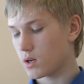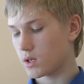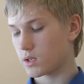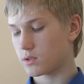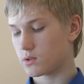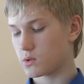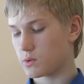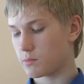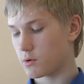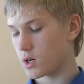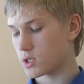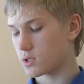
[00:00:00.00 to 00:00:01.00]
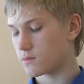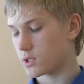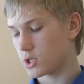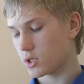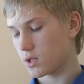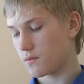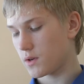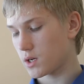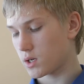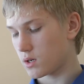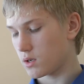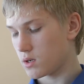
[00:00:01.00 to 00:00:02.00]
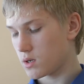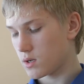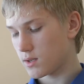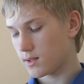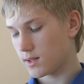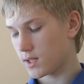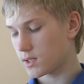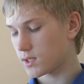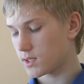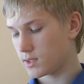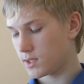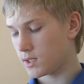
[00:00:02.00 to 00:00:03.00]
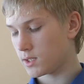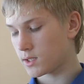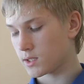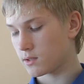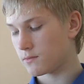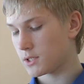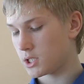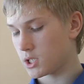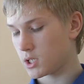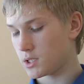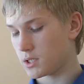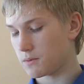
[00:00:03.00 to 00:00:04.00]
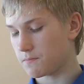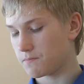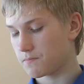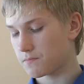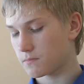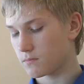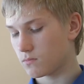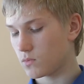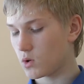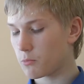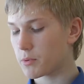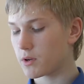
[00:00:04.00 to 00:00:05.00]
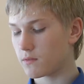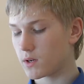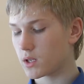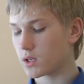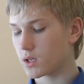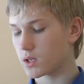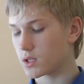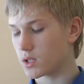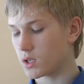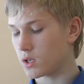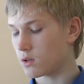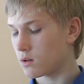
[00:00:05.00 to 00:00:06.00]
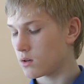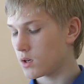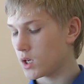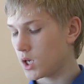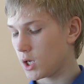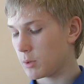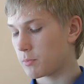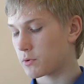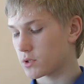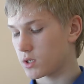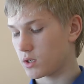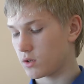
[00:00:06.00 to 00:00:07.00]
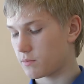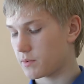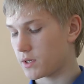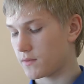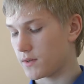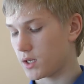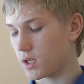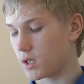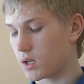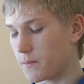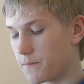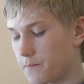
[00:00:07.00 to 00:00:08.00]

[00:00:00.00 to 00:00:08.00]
как и судьбу каждого человека, надо разделить на две части – до появления книги и после ее появления.